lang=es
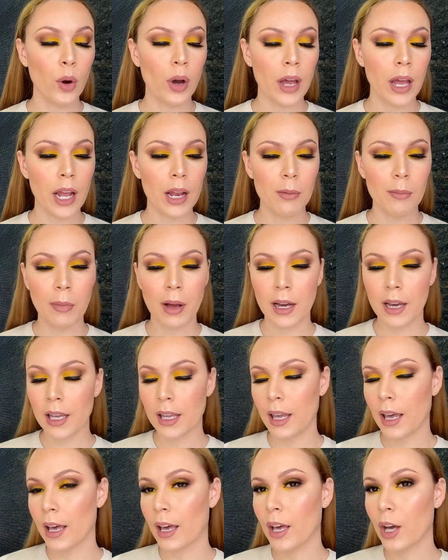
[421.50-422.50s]
el
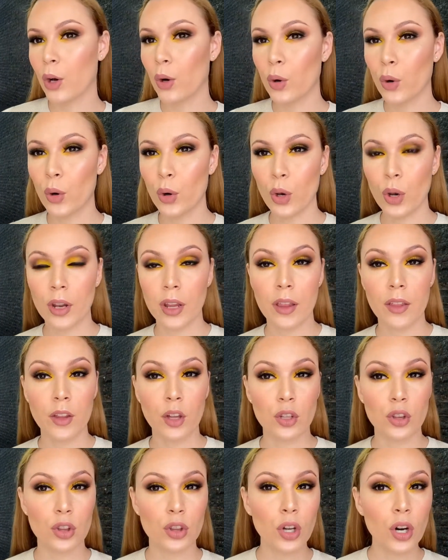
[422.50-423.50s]
maquillaje con colores de
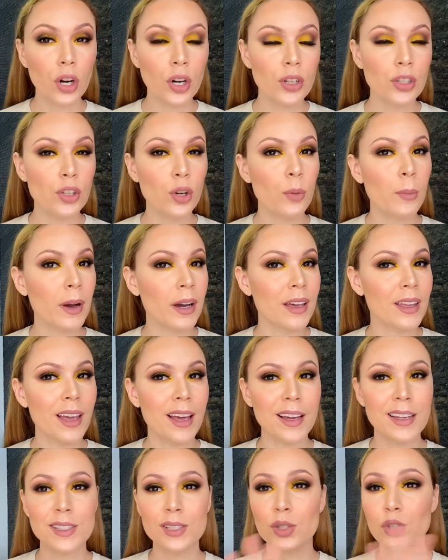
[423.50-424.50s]
otoño. Un
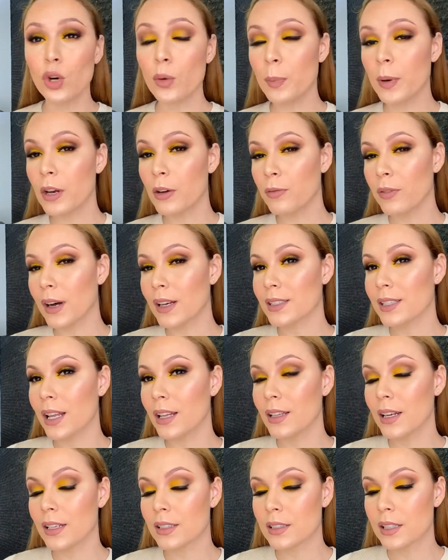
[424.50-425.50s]
maquillaje súper
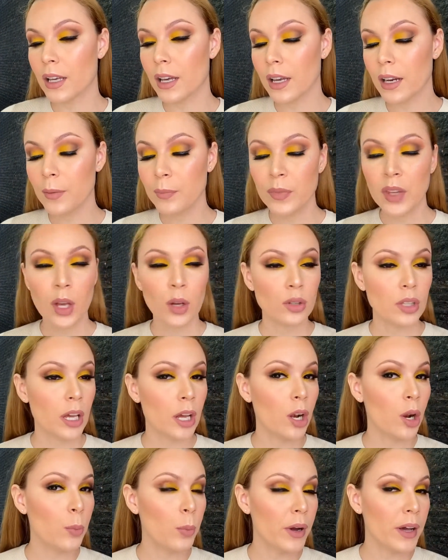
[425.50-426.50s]
fácil de hacer.
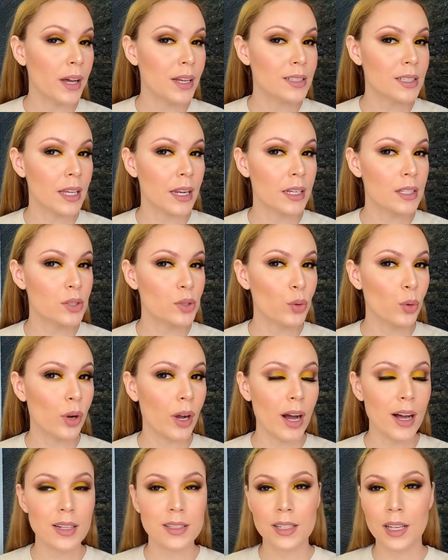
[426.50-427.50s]
Ustedes lo pueden hacer en su
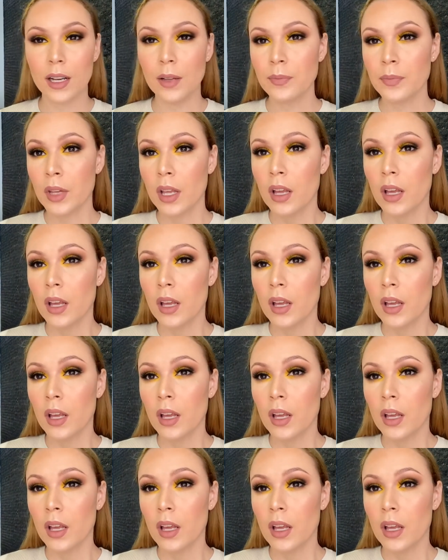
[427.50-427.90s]
casa.